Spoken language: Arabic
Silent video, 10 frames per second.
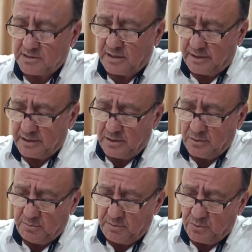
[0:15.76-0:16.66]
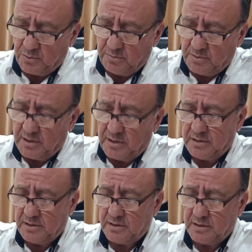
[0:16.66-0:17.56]
ما تتعرض له المنظومة
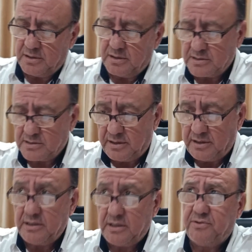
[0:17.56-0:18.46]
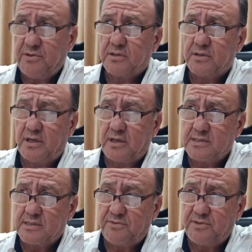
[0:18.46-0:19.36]
آه، الصحية في قطاع
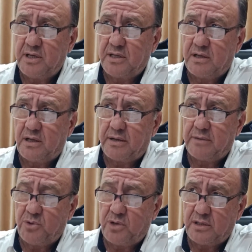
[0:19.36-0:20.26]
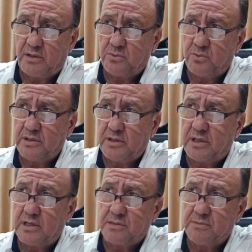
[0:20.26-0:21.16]
غزة في هذه الحرب وهذا العدوان
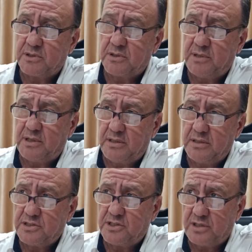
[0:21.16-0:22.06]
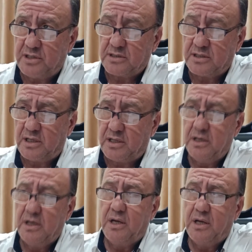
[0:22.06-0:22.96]
الغاشم من قبل جيش
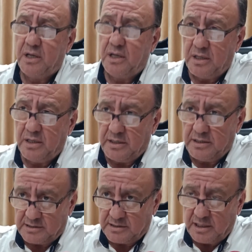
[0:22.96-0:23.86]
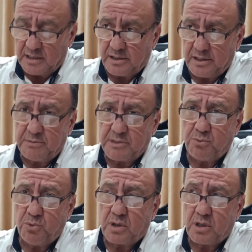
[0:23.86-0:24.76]
الاحتلال هي اعتداءات غير
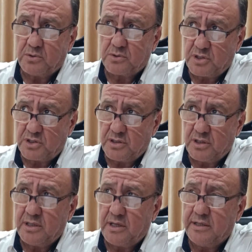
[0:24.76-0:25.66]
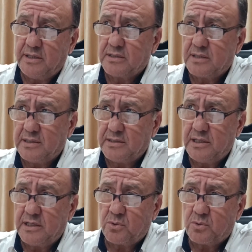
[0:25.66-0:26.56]
مسبوقة وتسجل يعني
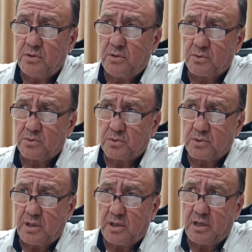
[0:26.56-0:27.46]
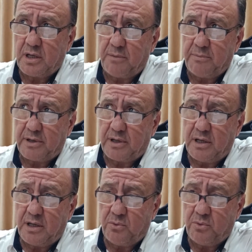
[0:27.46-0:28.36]
تعديات لكل الخطوط
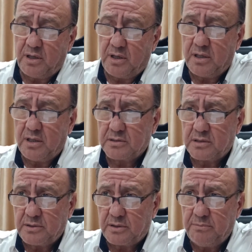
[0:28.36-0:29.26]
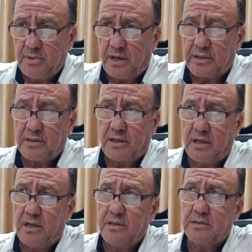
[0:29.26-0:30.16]
الحمراء وتضرب بعرض
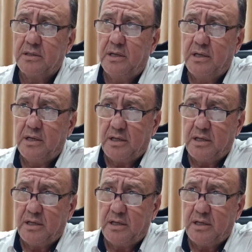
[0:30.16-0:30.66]
الحائط